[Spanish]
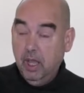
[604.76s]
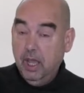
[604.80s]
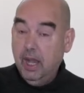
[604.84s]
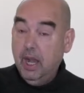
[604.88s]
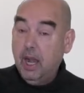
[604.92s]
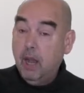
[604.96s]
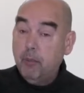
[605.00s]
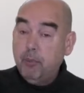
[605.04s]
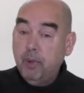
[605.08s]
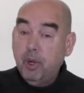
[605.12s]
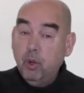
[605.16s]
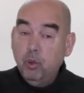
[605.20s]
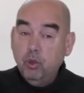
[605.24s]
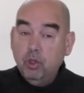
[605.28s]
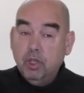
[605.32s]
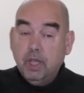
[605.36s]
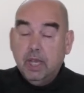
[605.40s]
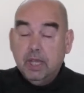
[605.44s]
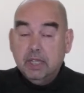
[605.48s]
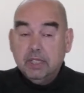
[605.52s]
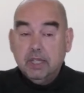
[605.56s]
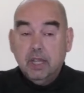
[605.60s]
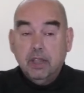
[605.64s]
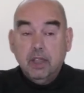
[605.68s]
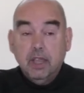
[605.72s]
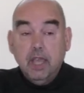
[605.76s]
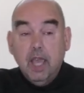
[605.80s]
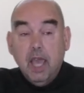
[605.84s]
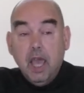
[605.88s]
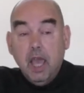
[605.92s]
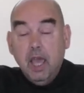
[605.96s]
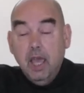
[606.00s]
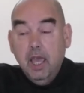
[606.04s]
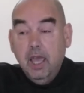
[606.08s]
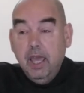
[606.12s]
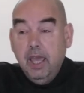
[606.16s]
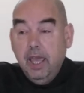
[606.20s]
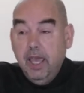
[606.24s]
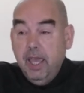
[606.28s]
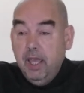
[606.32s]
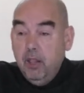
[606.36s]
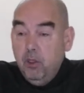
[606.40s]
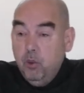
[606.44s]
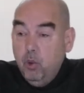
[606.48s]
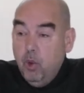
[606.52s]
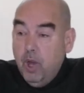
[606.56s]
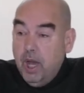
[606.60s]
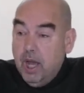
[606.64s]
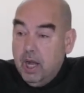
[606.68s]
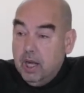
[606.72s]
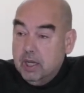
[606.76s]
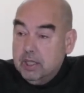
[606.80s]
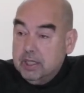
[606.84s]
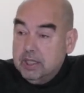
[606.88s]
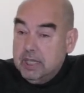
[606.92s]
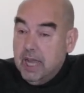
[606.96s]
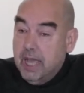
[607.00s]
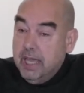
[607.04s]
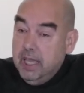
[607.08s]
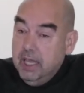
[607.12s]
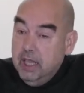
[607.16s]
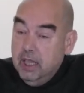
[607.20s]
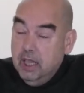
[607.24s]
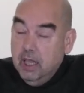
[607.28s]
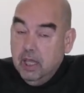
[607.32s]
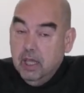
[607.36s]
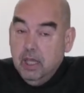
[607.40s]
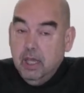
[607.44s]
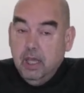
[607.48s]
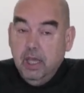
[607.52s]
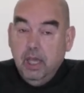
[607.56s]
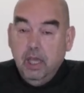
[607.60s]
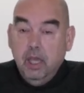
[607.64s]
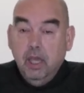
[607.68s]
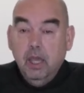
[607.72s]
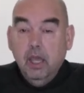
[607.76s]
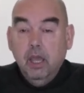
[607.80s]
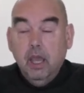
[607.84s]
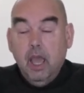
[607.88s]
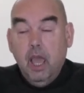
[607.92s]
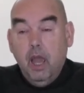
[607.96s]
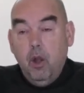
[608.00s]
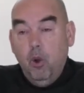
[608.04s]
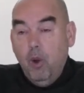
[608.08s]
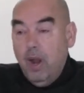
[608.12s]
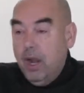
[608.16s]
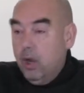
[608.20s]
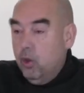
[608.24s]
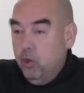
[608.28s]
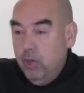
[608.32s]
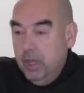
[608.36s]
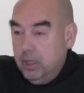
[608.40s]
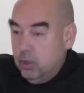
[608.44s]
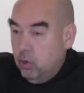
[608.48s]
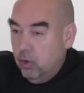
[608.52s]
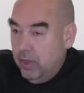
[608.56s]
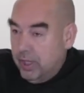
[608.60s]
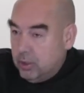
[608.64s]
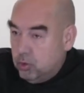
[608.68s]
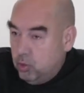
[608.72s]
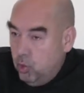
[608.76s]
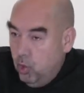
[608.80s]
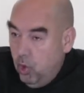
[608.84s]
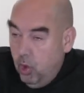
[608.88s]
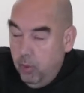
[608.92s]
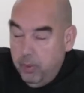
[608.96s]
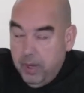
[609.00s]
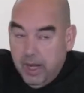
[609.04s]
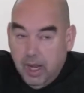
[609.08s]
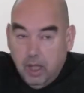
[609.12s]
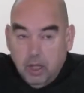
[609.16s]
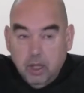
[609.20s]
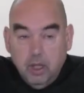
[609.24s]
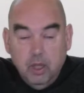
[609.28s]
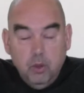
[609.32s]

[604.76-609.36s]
Era la pregunta que se hacía Edward Said eh, a lo largo de toda su obra.